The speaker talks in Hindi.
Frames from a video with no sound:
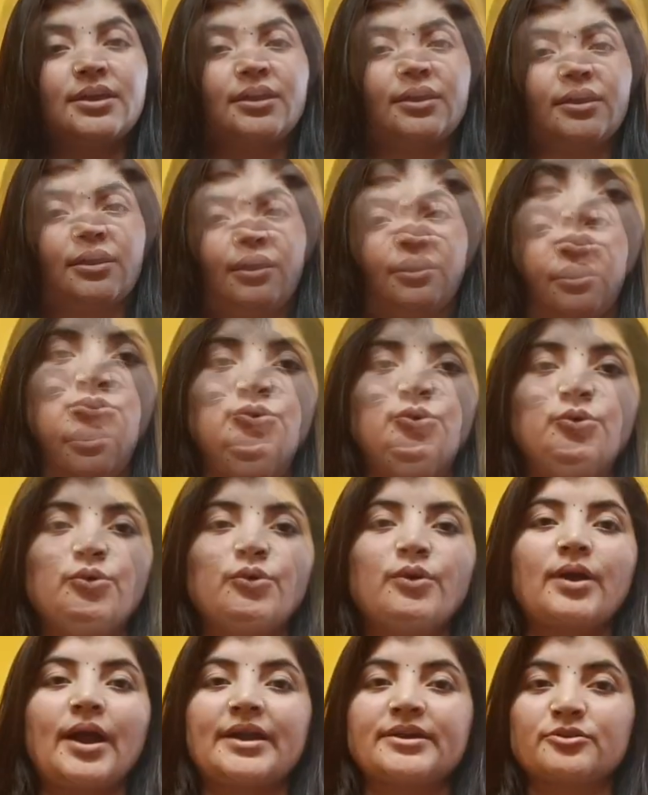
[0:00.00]
ये जो
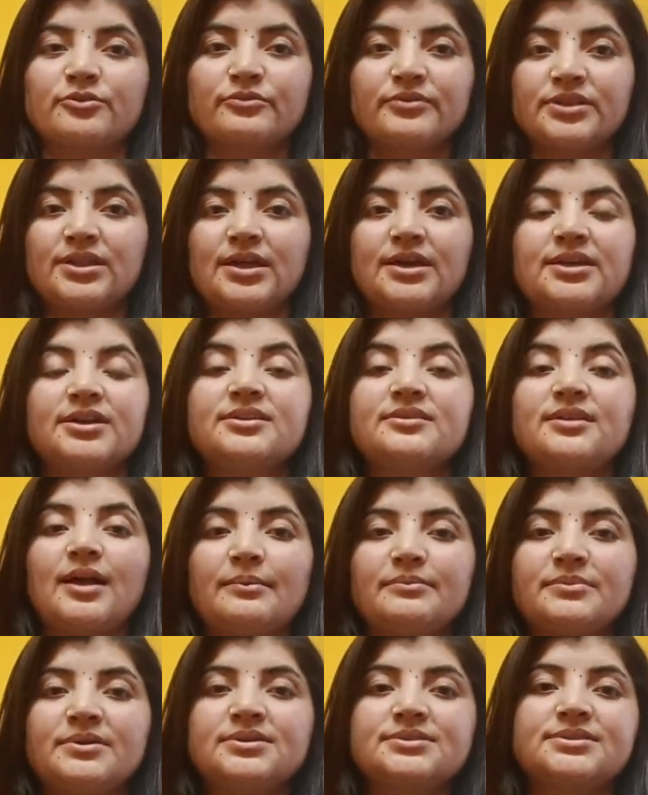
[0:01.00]
गाइनोवेदा की
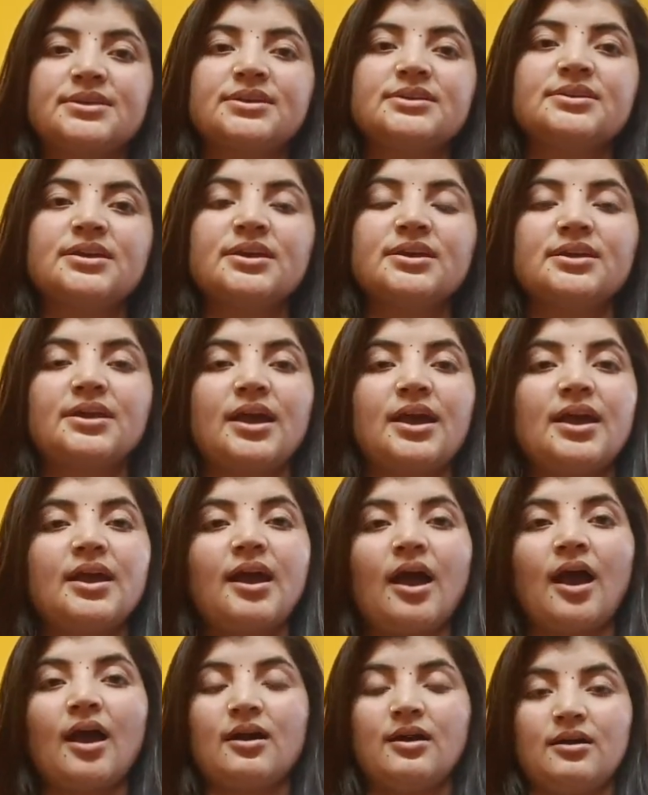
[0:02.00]
टैबलेट्स हैं ये क्या
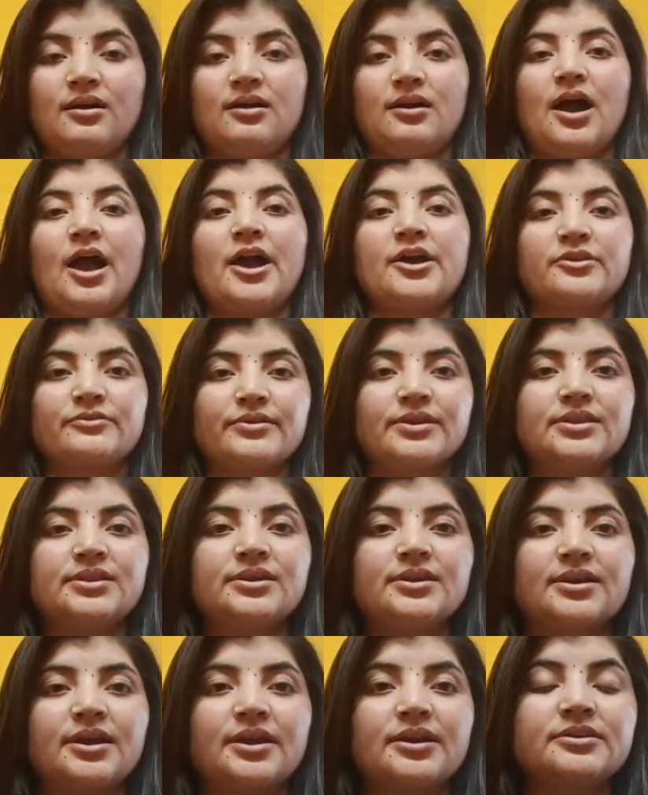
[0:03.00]
है
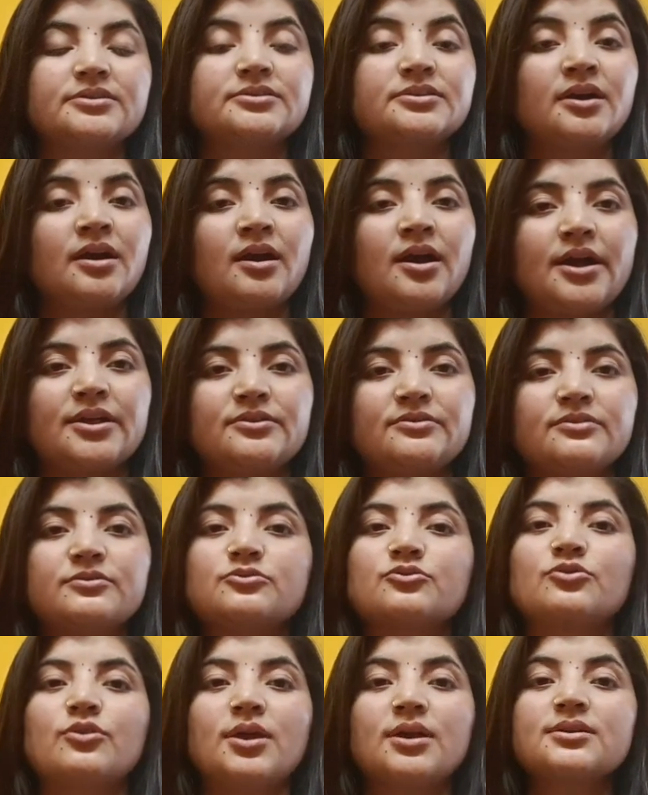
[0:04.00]
आयुर्वेदिक
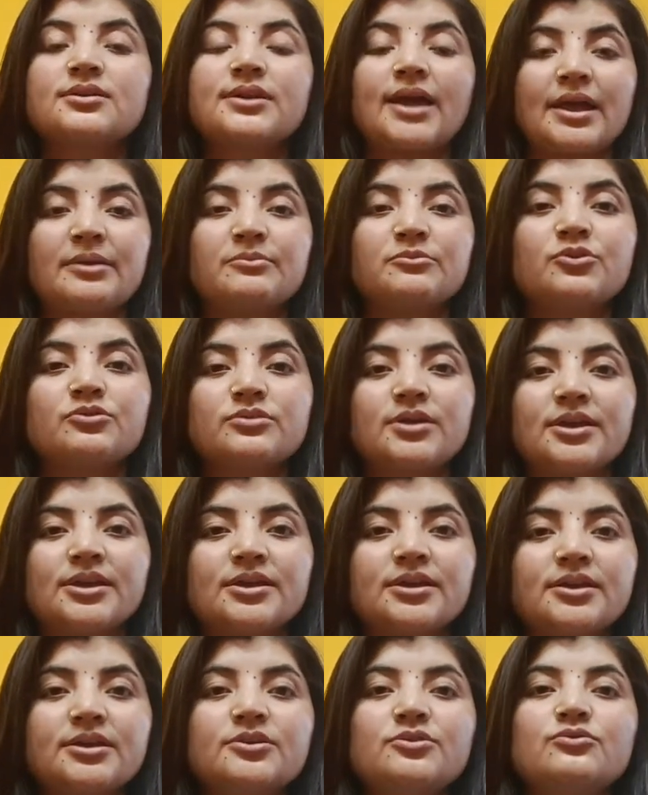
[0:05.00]
हैं थोड़ा टाइम वो
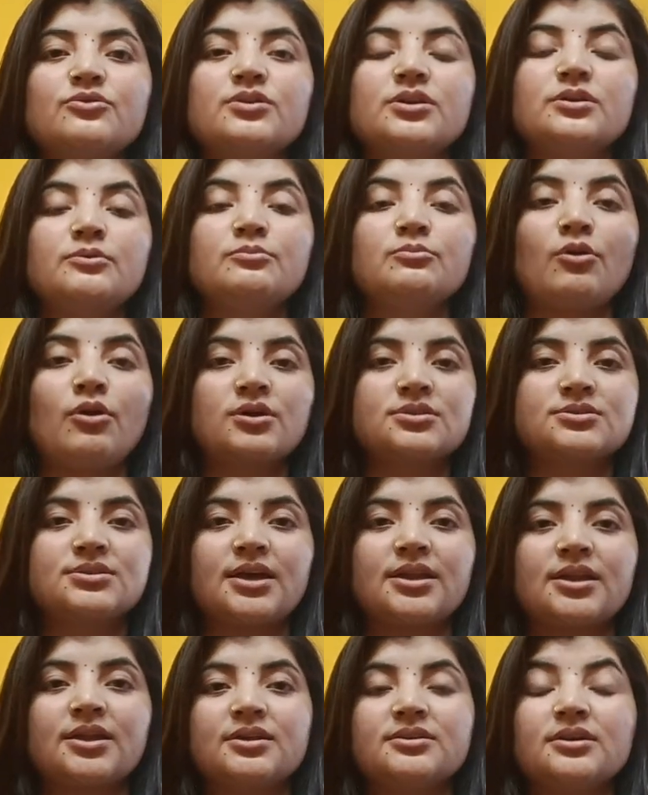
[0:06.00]
देंगी क्योंकि बहुत
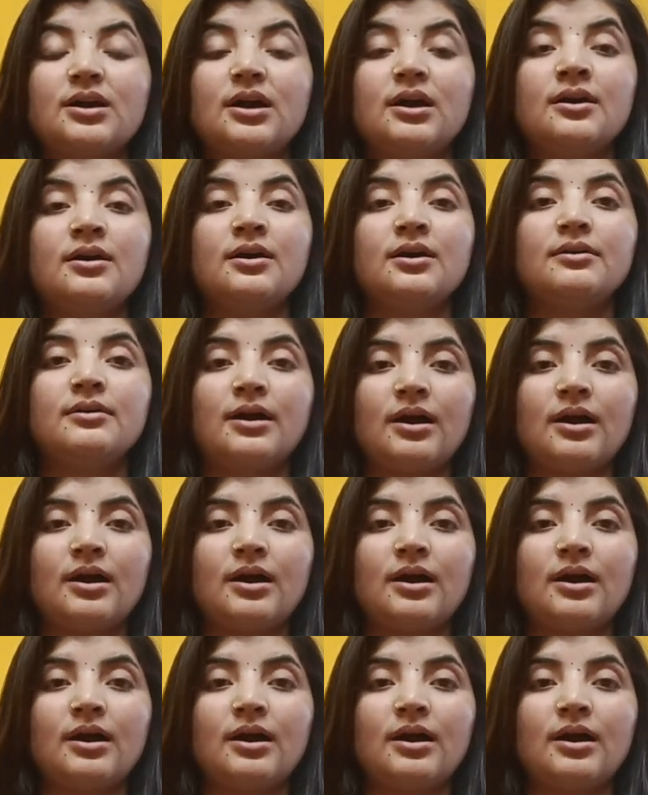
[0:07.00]
सारे आ,